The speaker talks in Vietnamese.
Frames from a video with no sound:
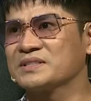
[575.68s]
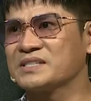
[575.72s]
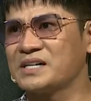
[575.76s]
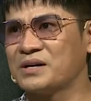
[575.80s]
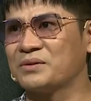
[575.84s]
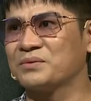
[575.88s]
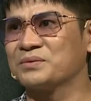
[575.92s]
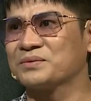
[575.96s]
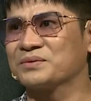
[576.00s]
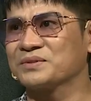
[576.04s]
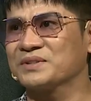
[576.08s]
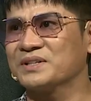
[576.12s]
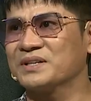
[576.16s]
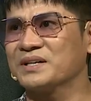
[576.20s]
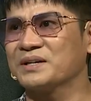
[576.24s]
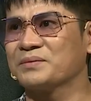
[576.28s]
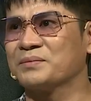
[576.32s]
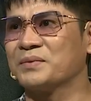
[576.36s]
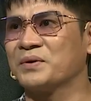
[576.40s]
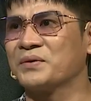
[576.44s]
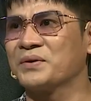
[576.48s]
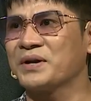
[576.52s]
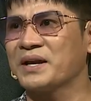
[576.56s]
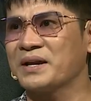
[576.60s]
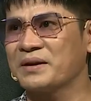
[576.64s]
chồng tức là
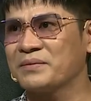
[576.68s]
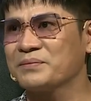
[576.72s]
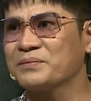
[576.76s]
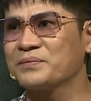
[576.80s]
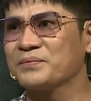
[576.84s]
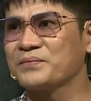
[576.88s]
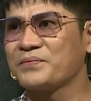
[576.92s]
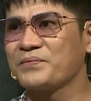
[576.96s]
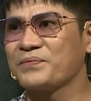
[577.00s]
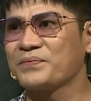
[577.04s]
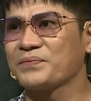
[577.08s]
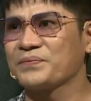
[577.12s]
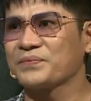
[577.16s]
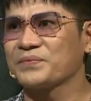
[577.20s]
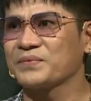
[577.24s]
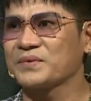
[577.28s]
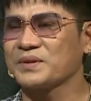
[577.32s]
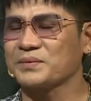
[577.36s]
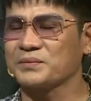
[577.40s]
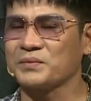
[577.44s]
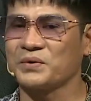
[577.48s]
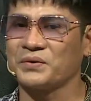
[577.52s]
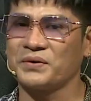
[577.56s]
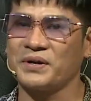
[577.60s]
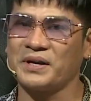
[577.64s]
bố em
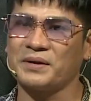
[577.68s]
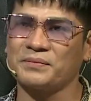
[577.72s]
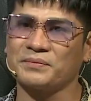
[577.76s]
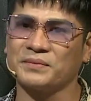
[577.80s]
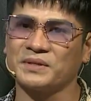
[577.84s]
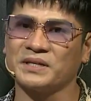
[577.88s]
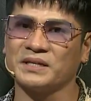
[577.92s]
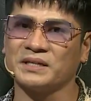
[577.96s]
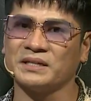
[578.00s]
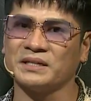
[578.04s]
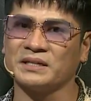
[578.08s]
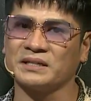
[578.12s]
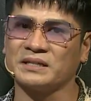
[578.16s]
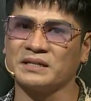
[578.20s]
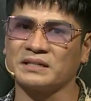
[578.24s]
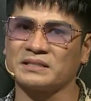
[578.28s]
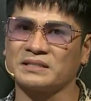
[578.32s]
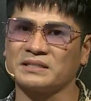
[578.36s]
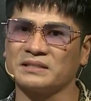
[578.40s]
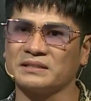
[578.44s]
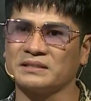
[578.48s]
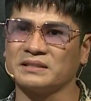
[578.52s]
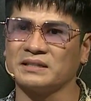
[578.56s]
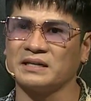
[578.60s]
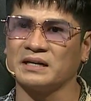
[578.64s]
bố em thì thật
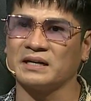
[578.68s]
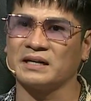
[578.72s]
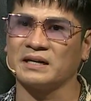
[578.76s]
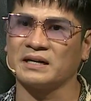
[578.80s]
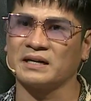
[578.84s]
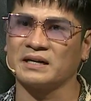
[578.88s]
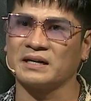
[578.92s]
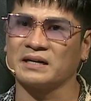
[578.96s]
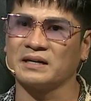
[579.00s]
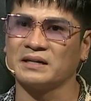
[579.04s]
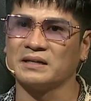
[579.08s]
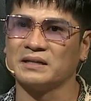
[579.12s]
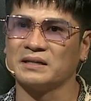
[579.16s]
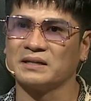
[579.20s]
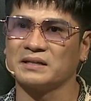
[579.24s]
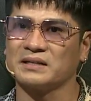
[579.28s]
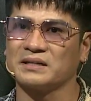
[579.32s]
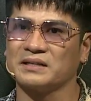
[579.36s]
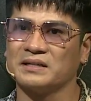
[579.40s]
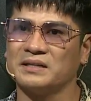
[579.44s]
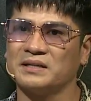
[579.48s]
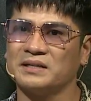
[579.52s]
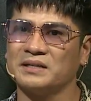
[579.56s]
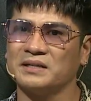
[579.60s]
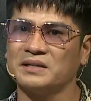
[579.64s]
sự là
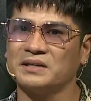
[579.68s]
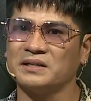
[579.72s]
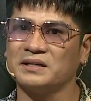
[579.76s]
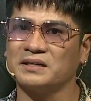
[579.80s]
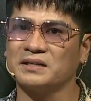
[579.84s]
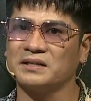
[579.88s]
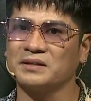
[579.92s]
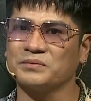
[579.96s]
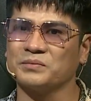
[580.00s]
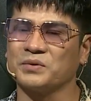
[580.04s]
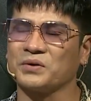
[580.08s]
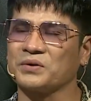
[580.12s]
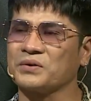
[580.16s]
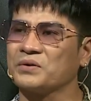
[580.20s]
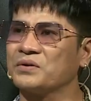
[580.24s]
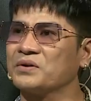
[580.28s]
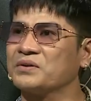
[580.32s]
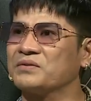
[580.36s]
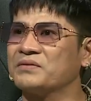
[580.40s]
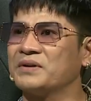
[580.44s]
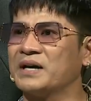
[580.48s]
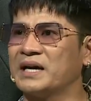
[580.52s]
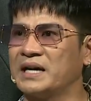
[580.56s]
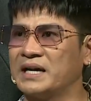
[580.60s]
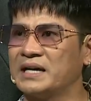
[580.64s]
đi bộ
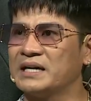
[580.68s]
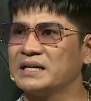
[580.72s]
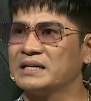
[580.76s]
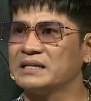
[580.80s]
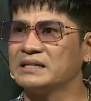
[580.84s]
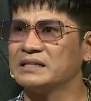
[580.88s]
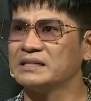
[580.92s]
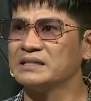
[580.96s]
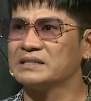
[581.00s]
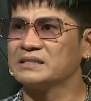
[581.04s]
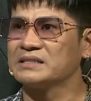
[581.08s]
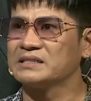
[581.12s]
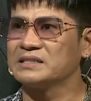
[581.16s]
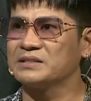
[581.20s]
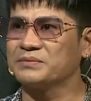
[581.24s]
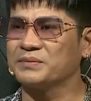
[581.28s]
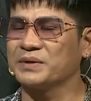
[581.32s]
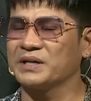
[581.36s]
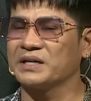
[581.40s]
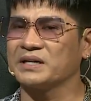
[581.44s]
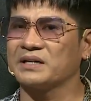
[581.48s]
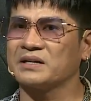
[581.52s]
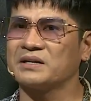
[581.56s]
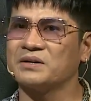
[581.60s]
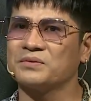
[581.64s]
đội về nhưng
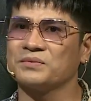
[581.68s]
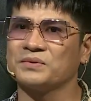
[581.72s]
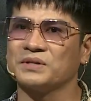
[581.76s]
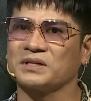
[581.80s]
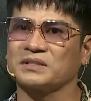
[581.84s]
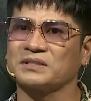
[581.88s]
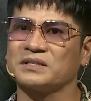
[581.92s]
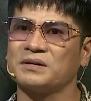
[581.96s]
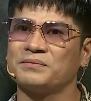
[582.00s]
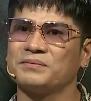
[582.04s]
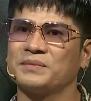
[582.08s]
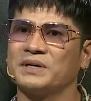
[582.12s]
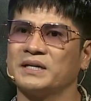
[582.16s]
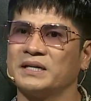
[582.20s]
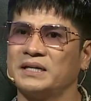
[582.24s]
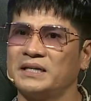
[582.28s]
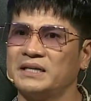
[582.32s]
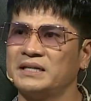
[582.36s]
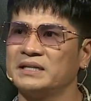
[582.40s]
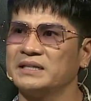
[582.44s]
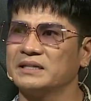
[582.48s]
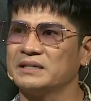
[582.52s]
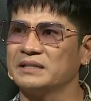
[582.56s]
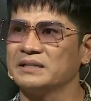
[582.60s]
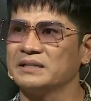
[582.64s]
mà lại không được tâm lý